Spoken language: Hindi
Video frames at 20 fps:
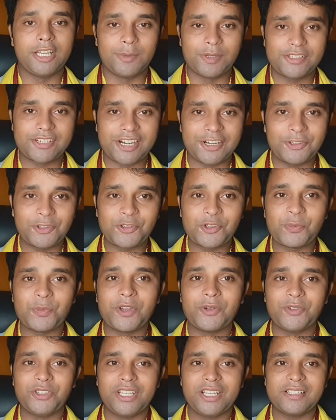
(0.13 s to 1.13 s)
नमस्कार दोस्तों
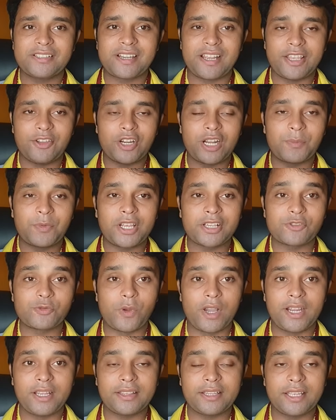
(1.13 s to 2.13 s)
मैं हूं नीरज राय और आपका
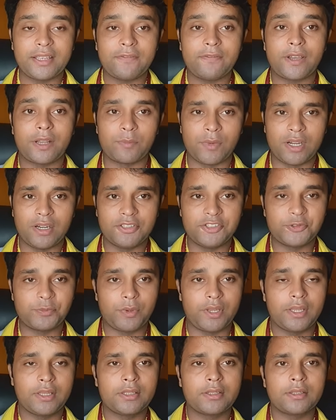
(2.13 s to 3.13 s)
स्वागत है फार्माहर्ट्स
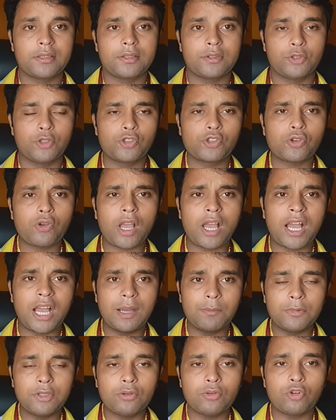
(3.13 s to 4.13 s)
में दोस्तों
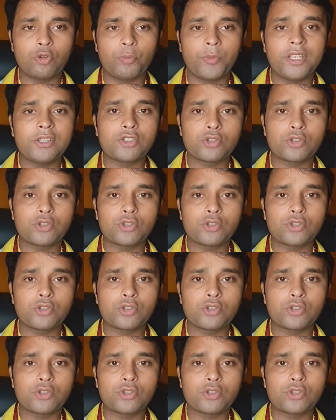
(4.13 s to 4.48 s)
हम लोगों में